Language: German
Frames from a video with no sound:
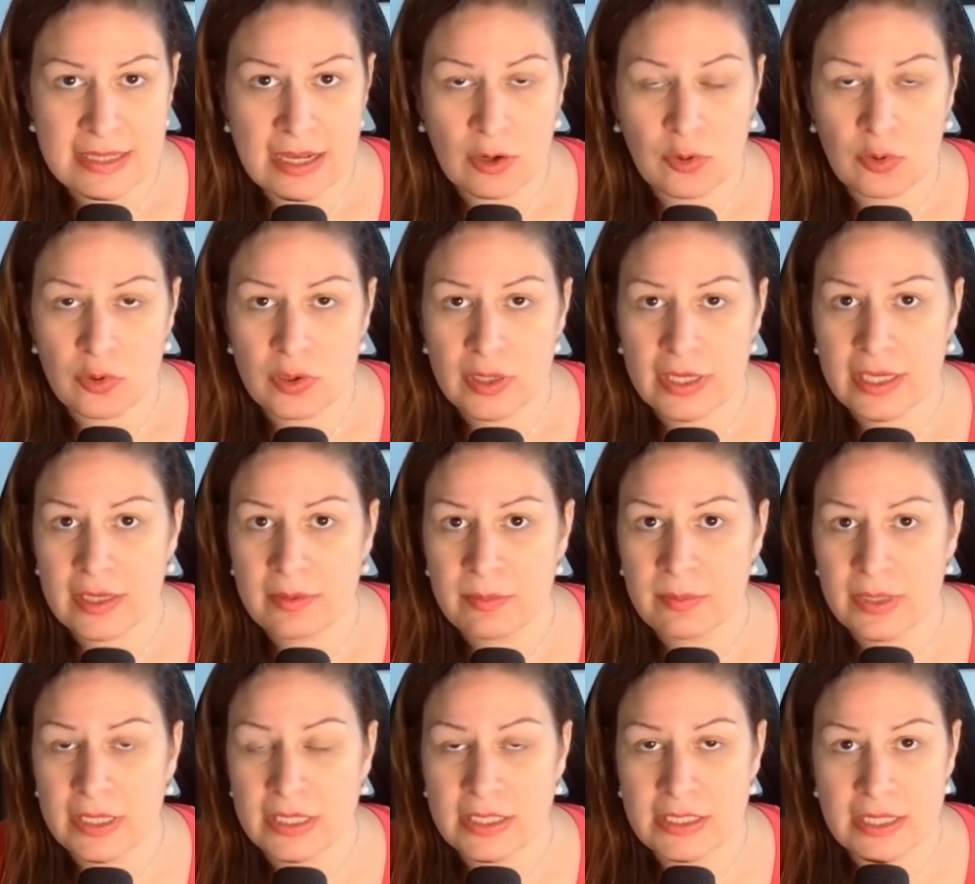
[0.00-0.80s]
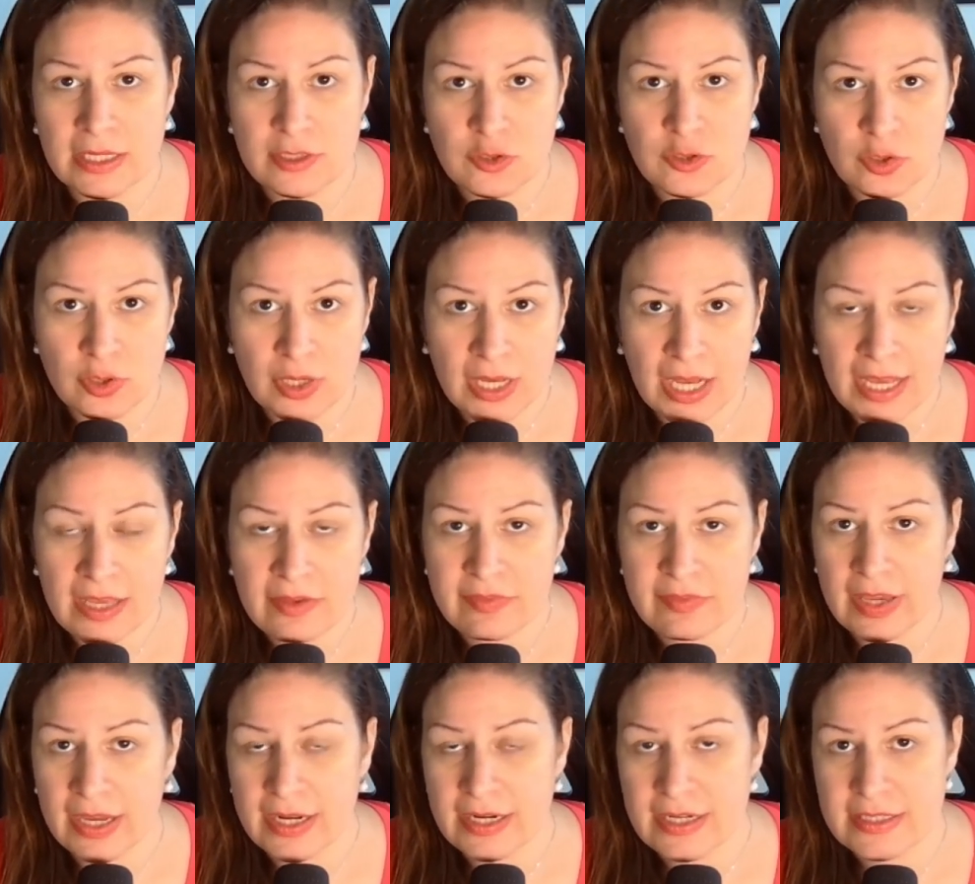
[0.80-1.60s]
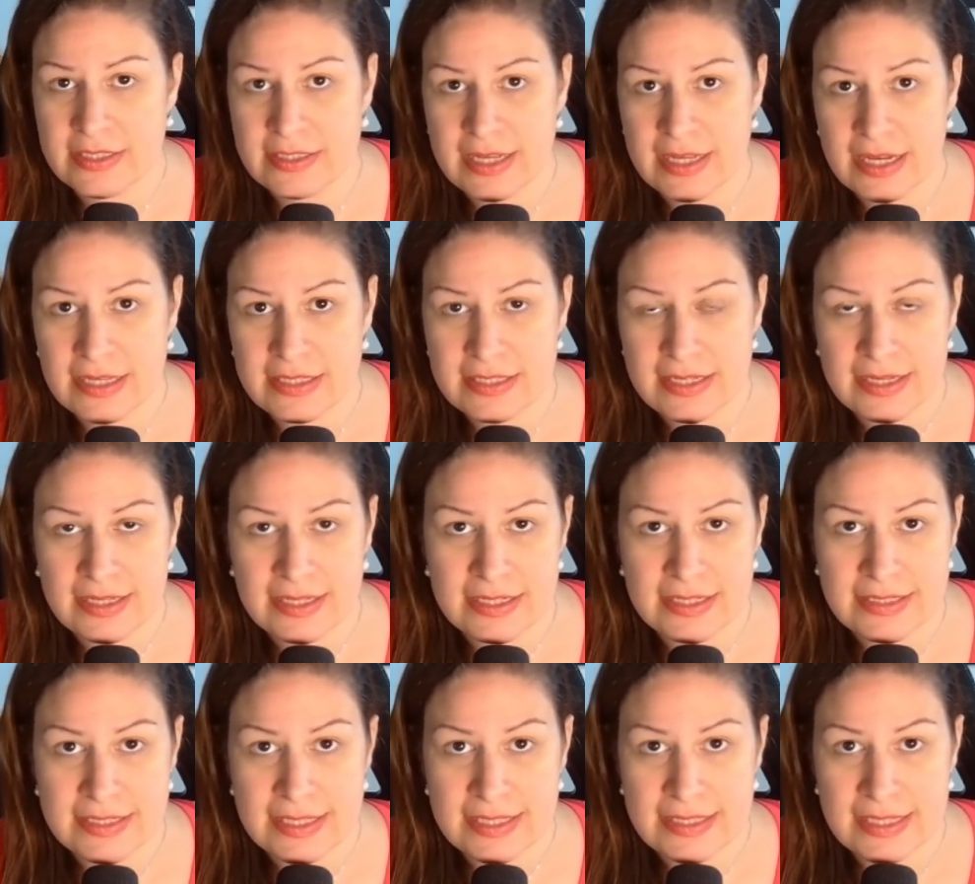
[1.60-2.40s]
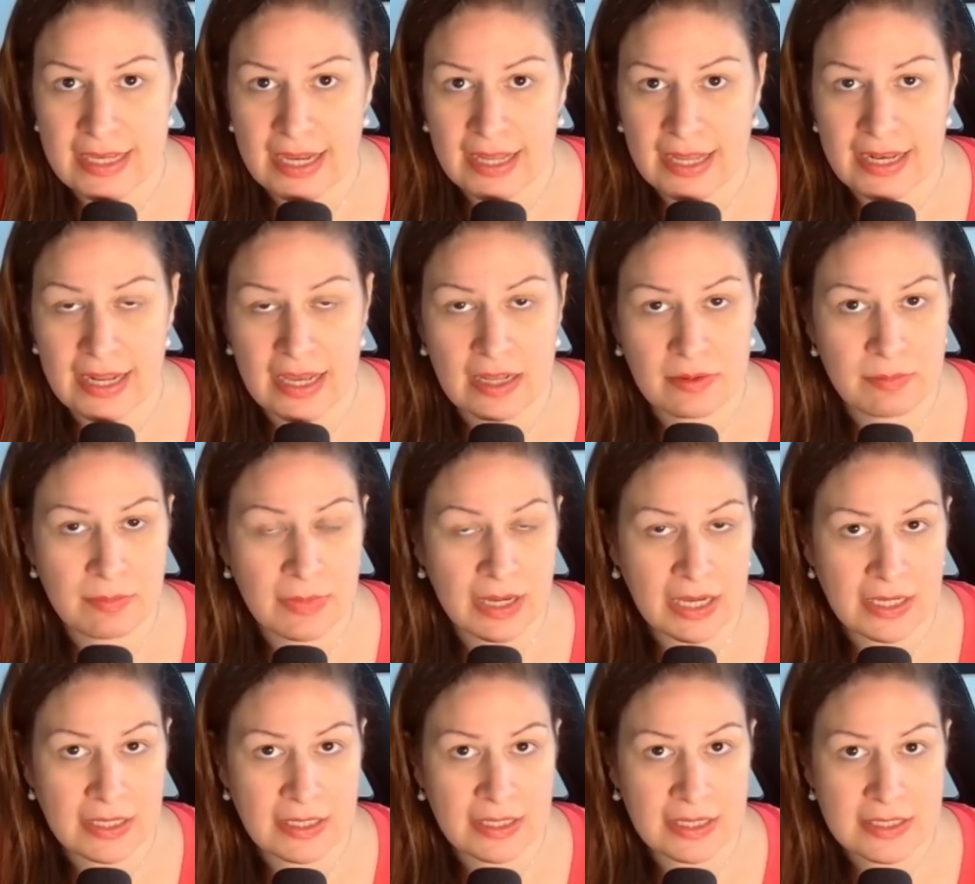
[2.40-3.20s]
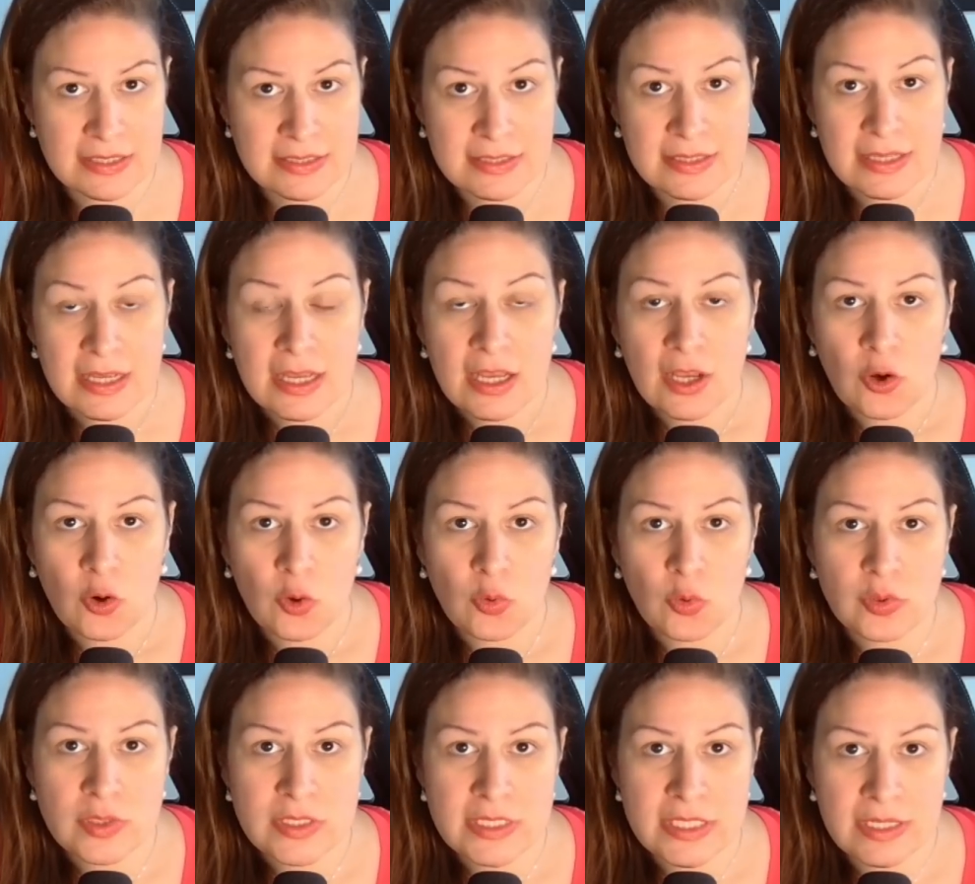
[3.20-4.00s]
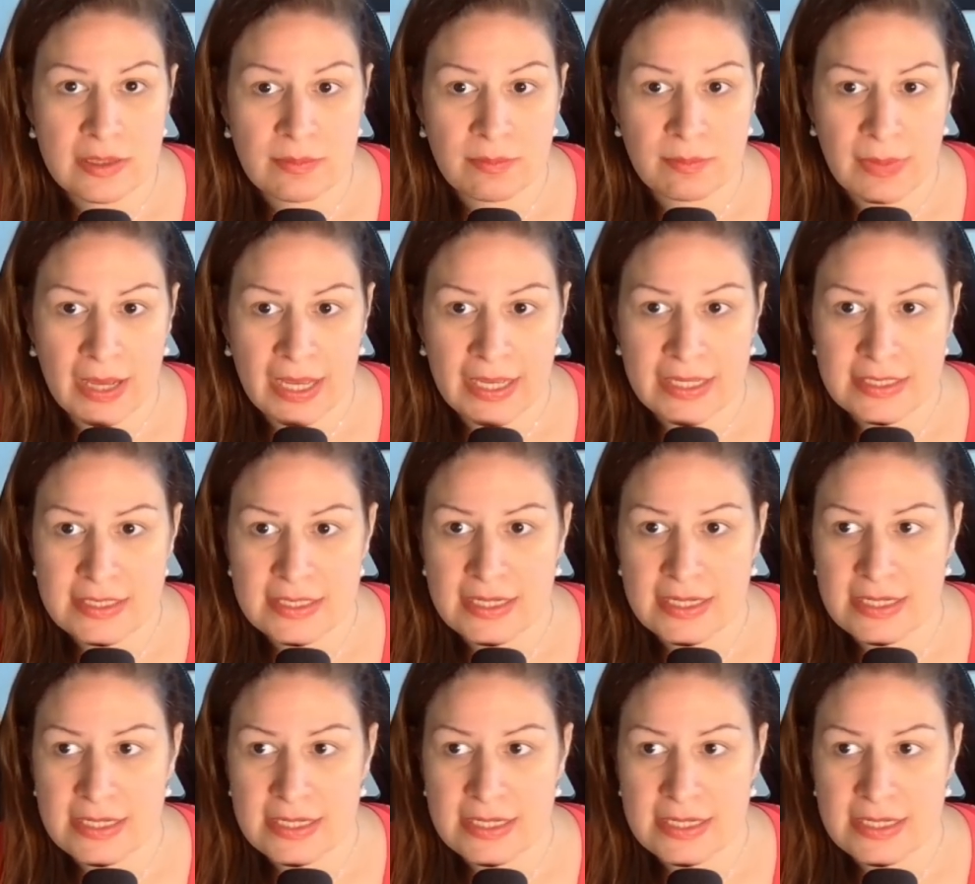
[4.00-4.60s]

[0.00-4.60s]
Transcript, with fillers: auch eben in der Türkei, wie Anastasia das jetzt gerade hat machen lassen und eben meinte,